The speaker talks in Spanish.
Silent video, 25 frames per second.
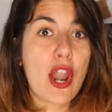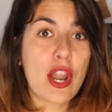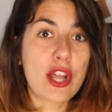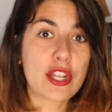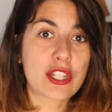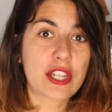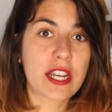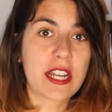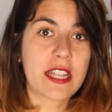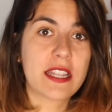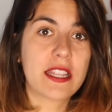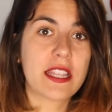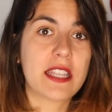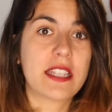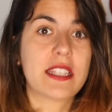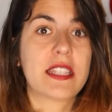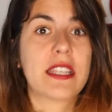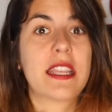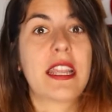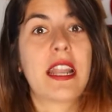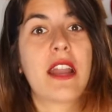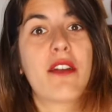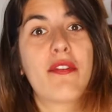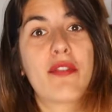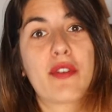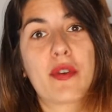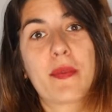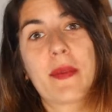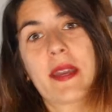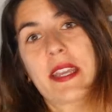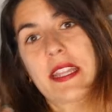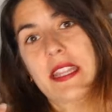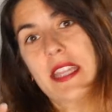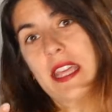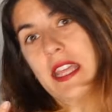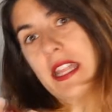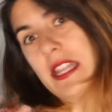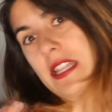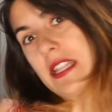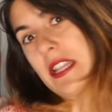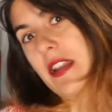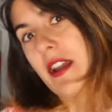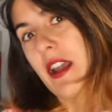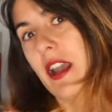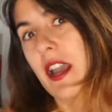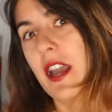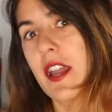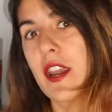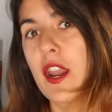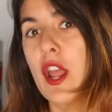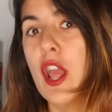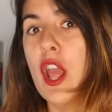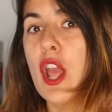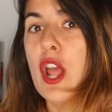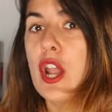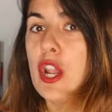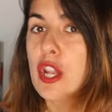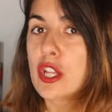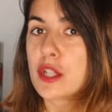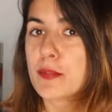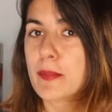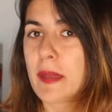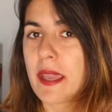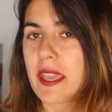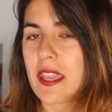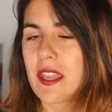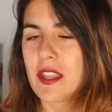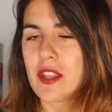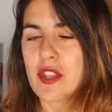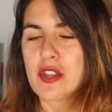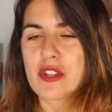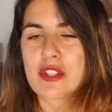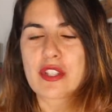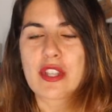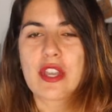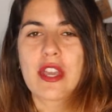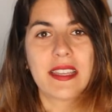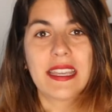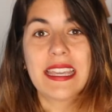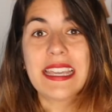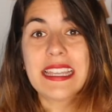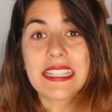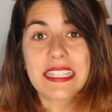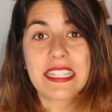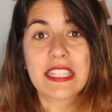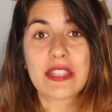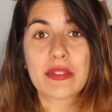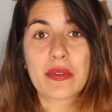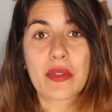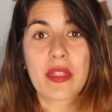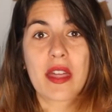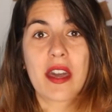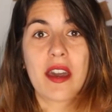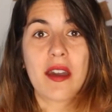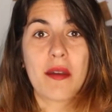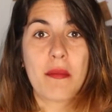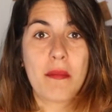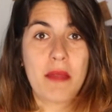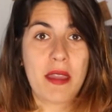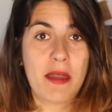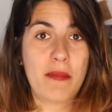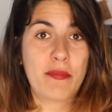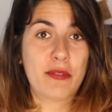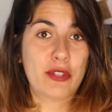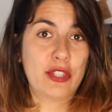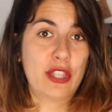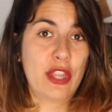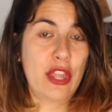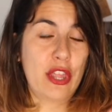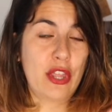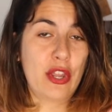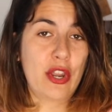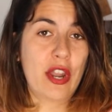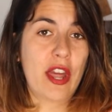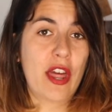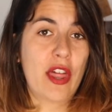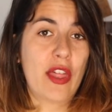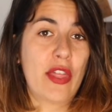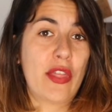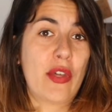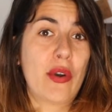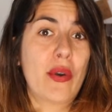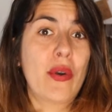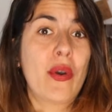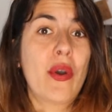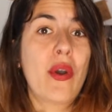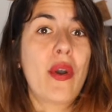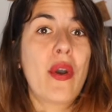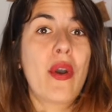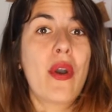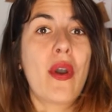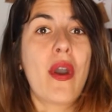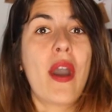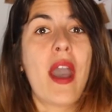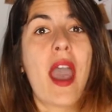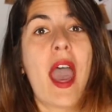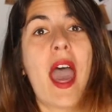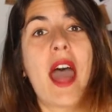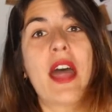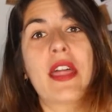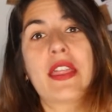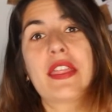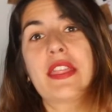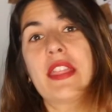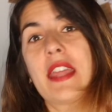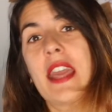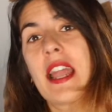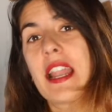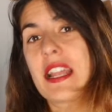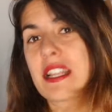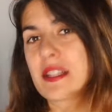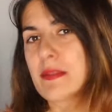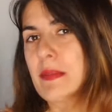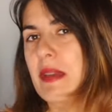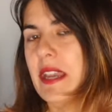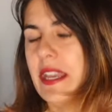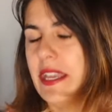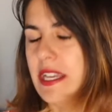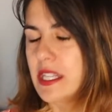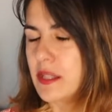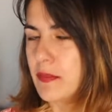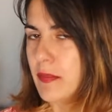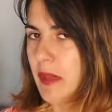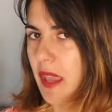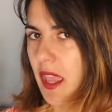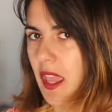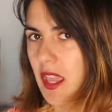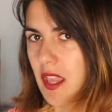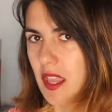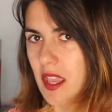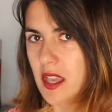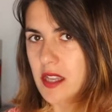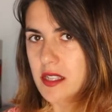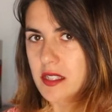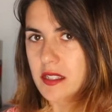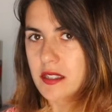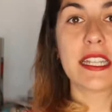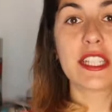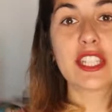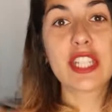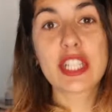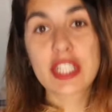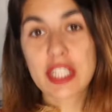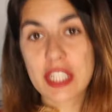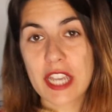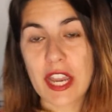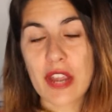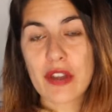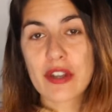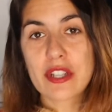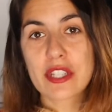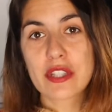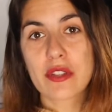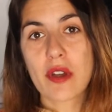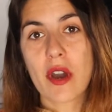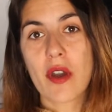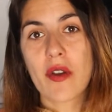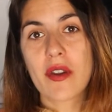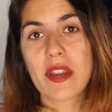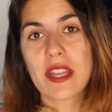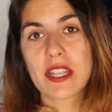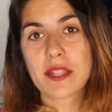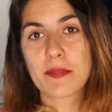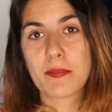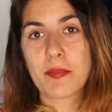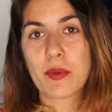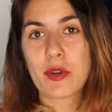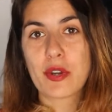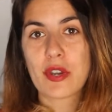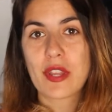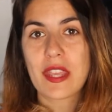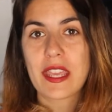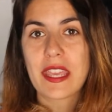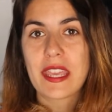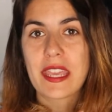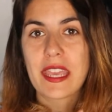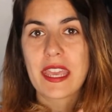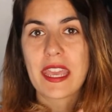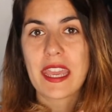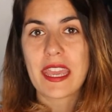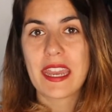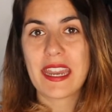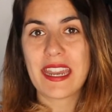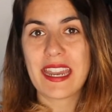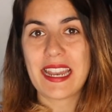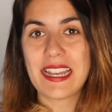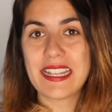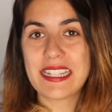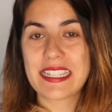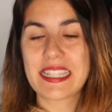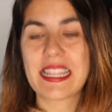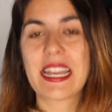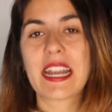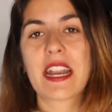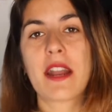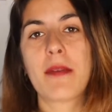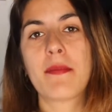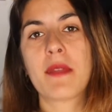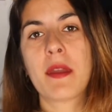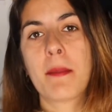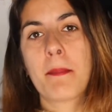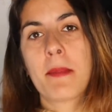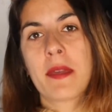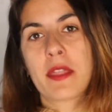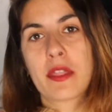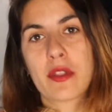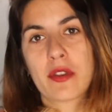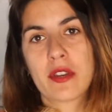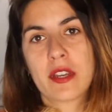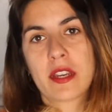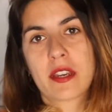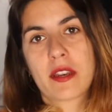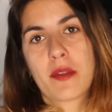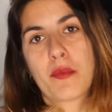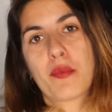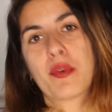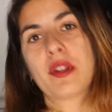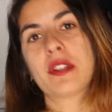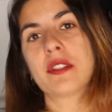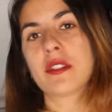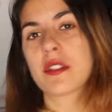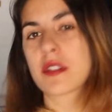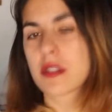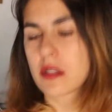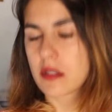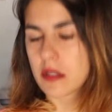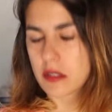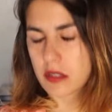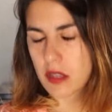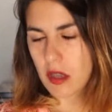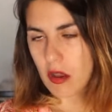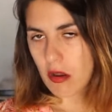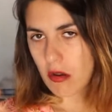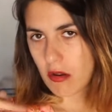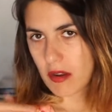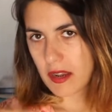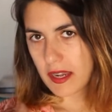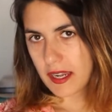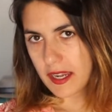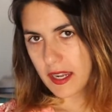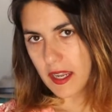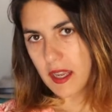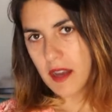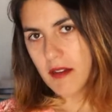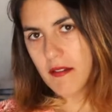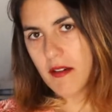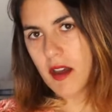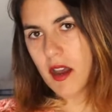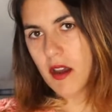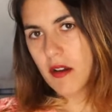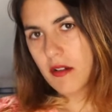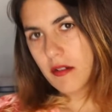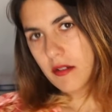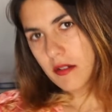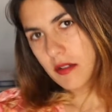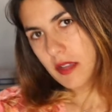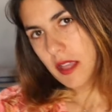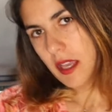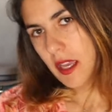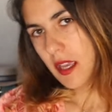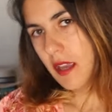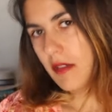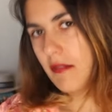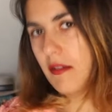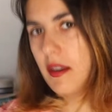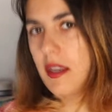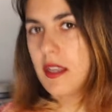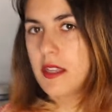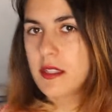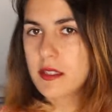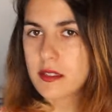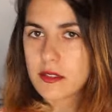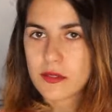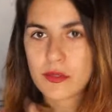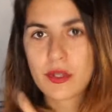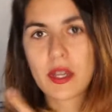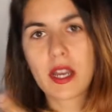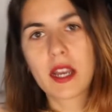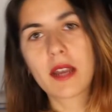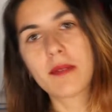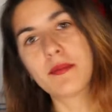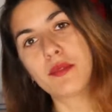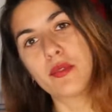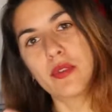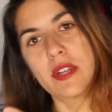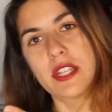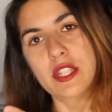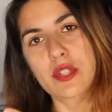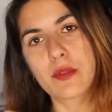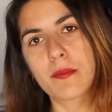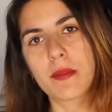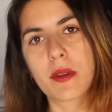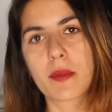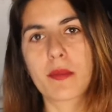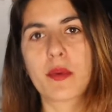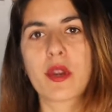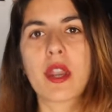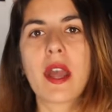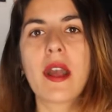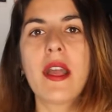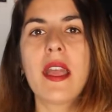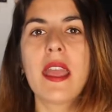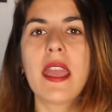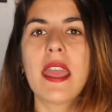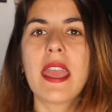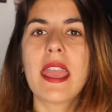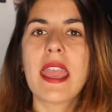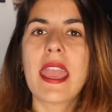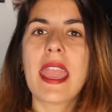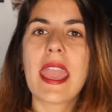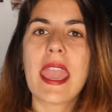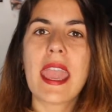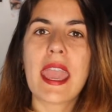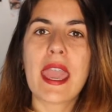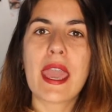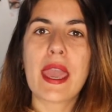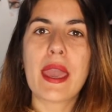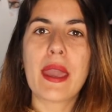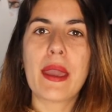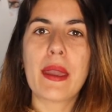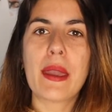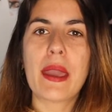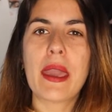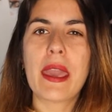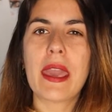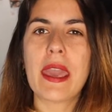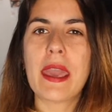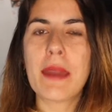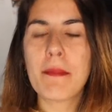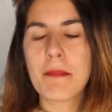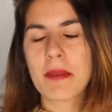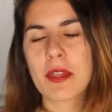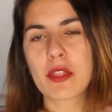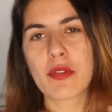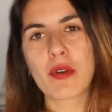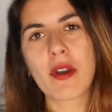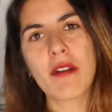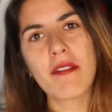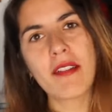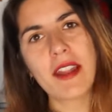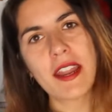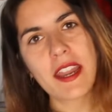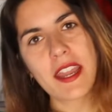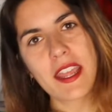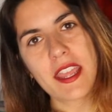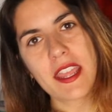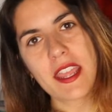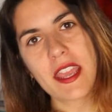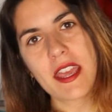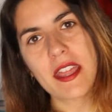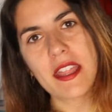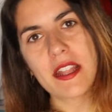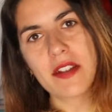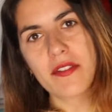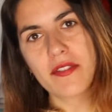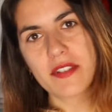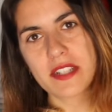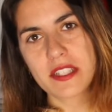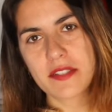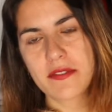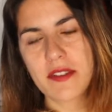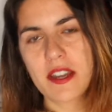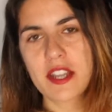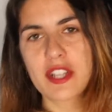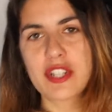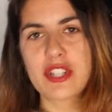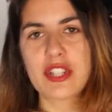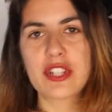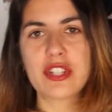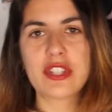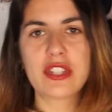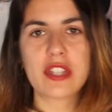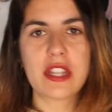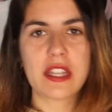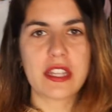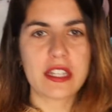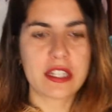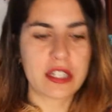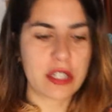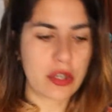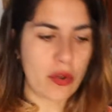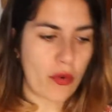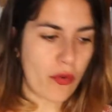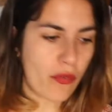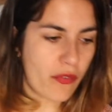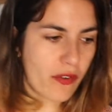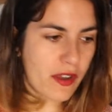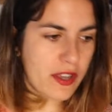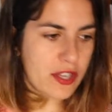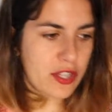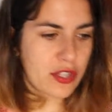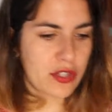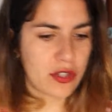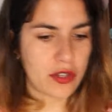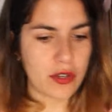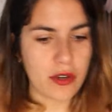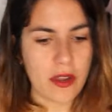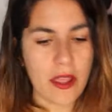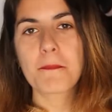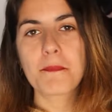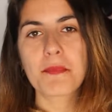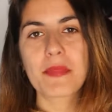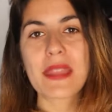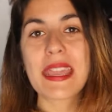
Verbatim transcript: los grandes y la forma que tienen de trabajar los pequeños y sin duda me he posicionado hacia las marcas pequeñas. Si os traigo esto ahora es porque en el Instagram de Pezones Revueltos, que os dejo el link abajo y aquí veréis una captura súper mona, eh, empezó a hablar ella del fast fashion, del slow fashion.